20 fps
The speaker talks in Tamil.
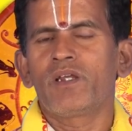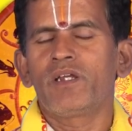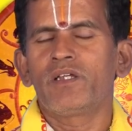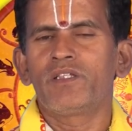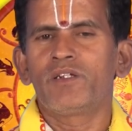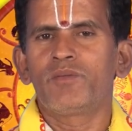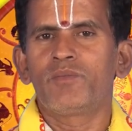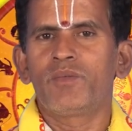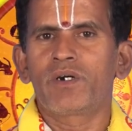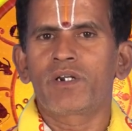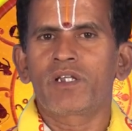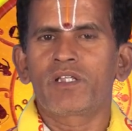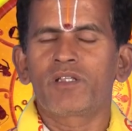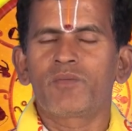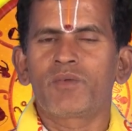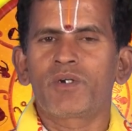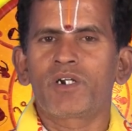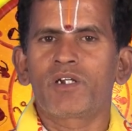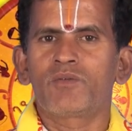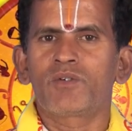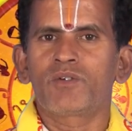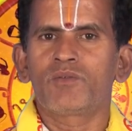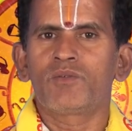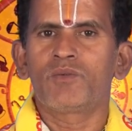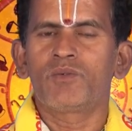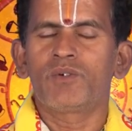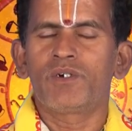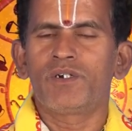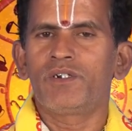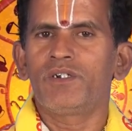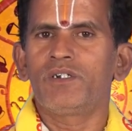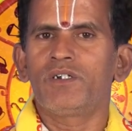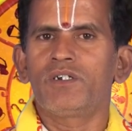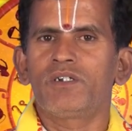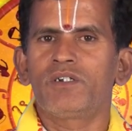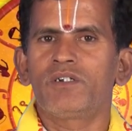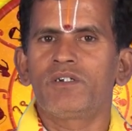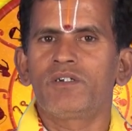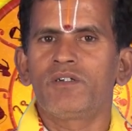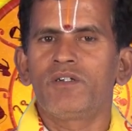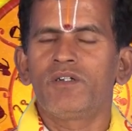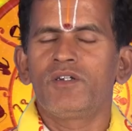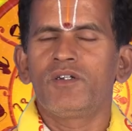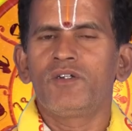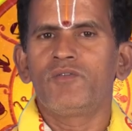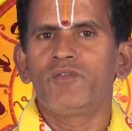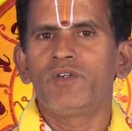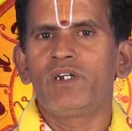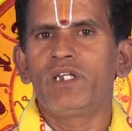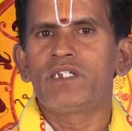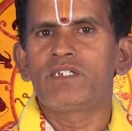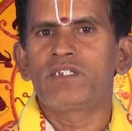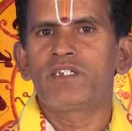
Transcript: எதிர்பாராத பணவரவு உண்டு வேலை